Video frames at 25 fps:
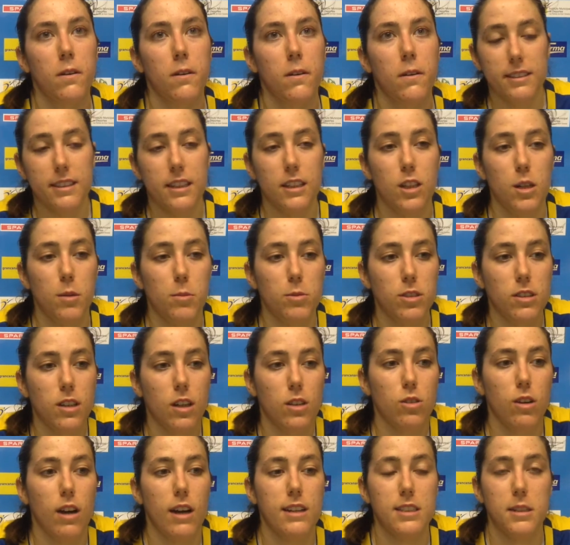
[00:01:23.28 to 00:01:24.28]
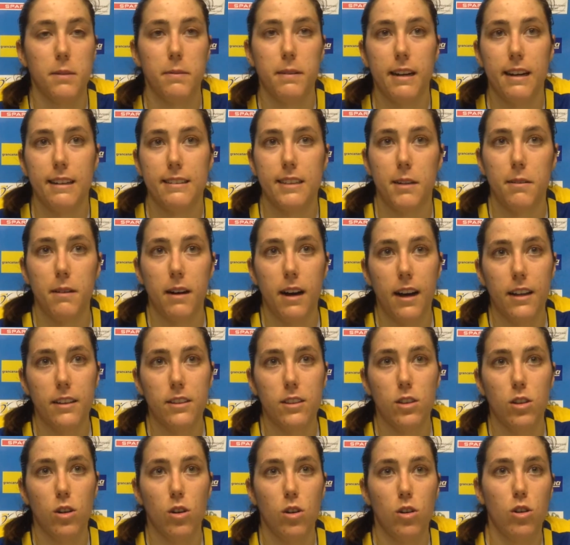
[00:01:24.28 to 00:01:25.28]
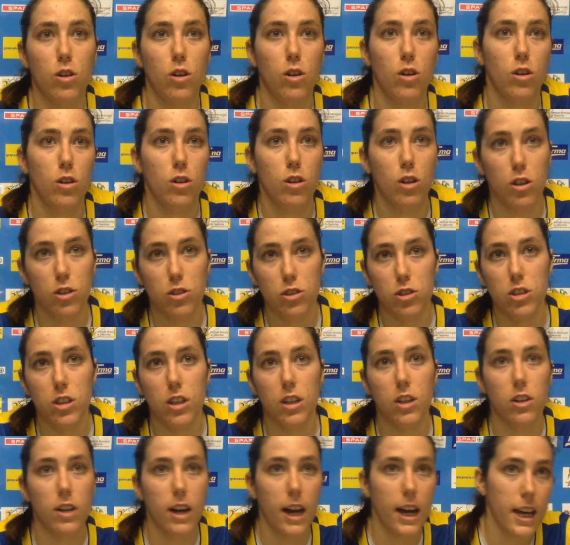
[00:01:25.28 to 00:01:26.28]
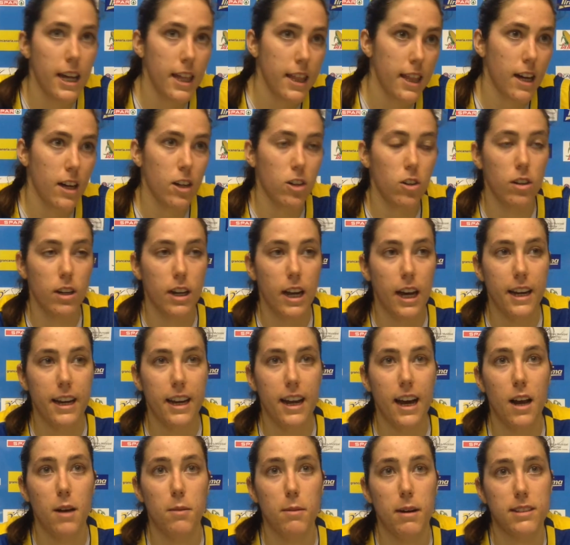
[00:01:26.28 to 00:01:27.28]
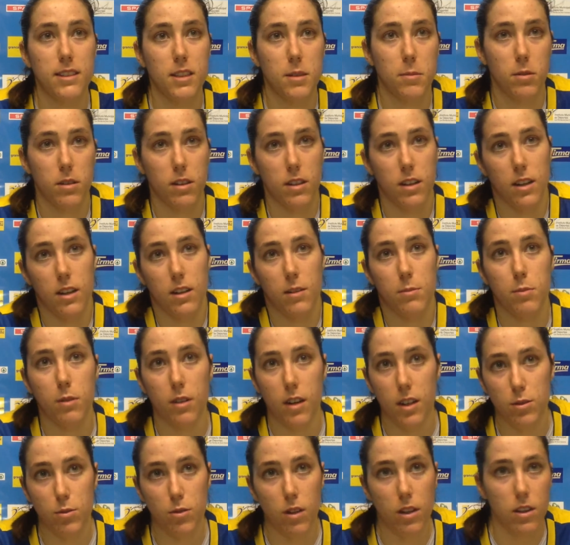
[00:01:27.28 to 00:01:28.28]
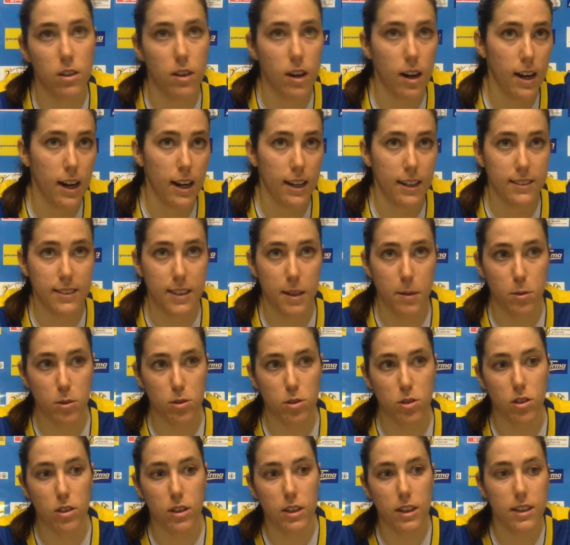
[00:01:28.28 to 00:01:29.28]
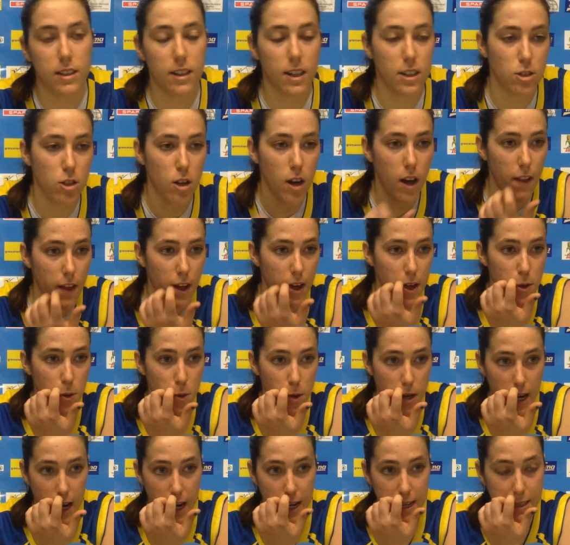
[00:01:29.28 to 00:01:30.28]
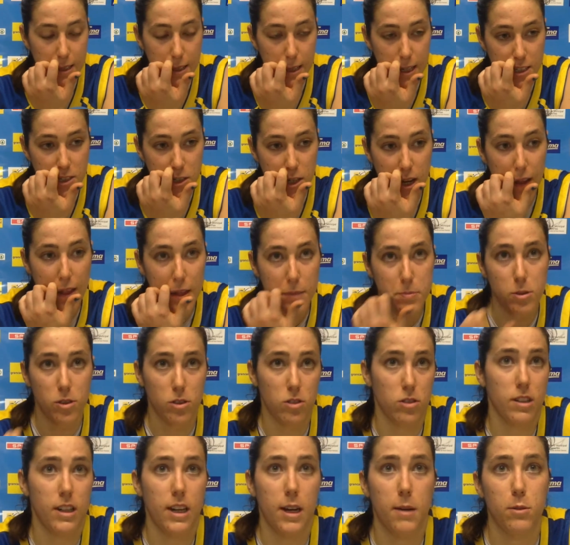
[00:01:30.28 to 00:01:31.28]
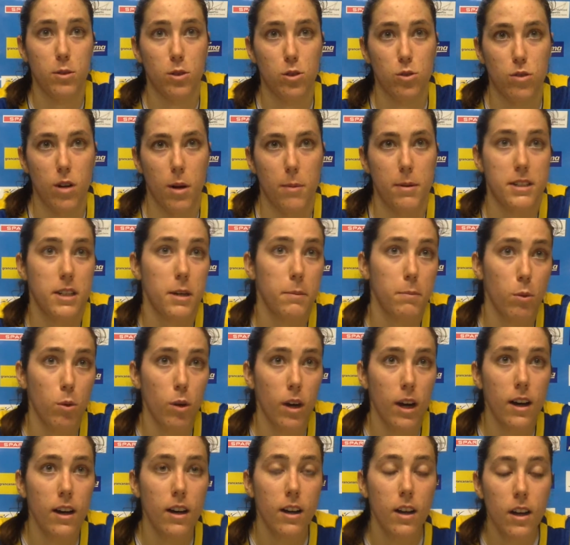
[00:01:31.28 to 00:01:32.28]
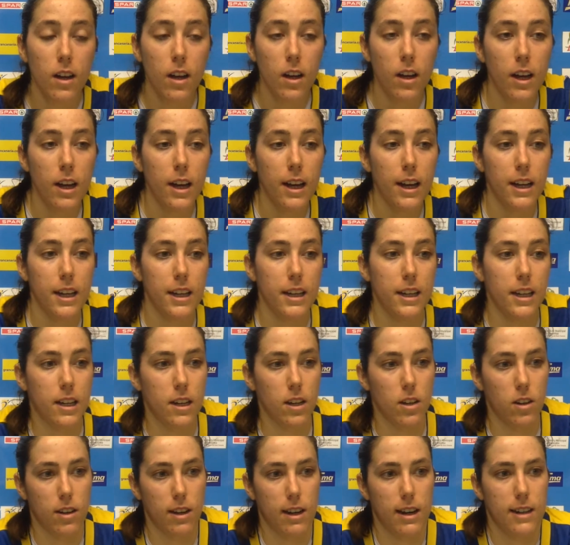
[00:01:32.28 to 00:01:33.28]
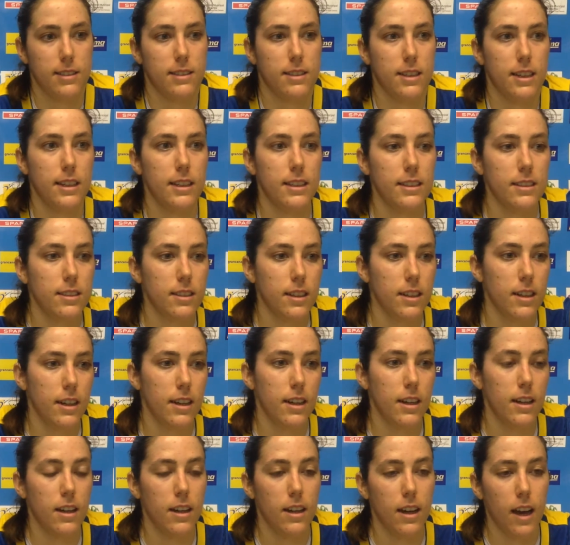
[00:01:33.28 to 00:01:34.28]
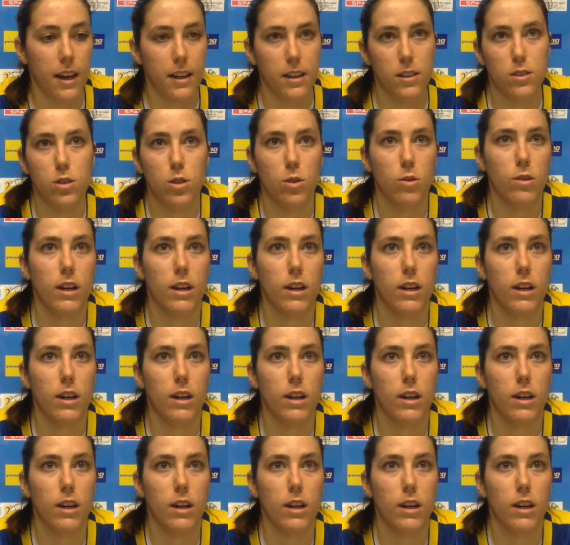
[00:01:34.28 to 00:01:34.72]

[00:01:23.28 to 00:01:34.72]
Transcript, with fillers: Es que nos hemos estado toda la semana trabajando con Conchi, con Aida, con Naira al base, porque por la situación en la que estamos con Iris lesionada y Yuren lesionada, pues no teníamos una base pura. Y creo que las tres eh, han hecho un